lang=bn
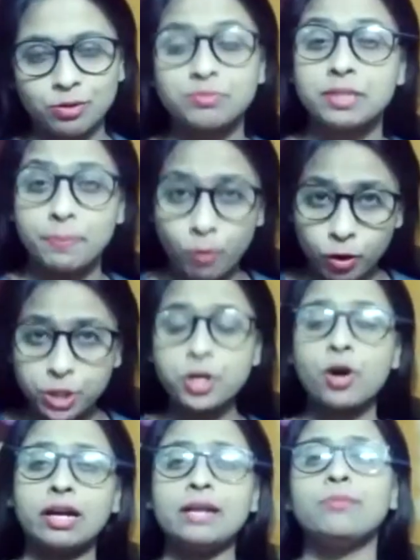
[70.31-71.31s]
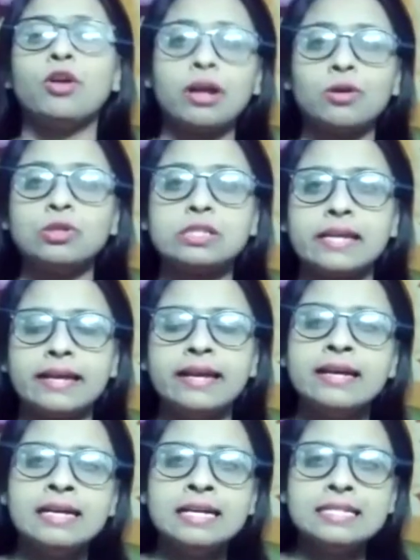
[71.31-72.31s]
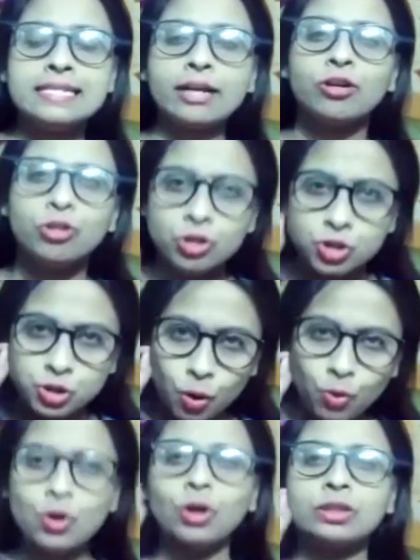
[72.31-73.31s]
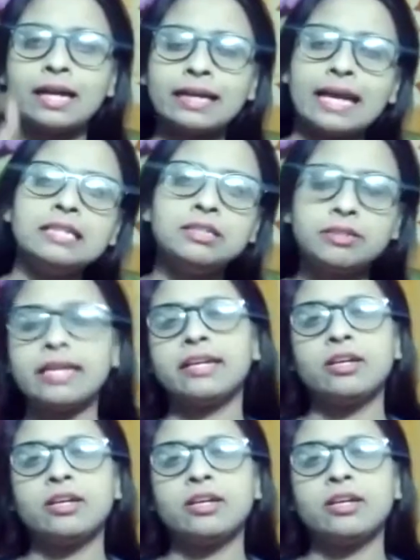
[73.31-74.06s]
যে পরিসংখ্যানে বলা হচ্ছে যে কোনো যৌনতা কেন্দ্রিক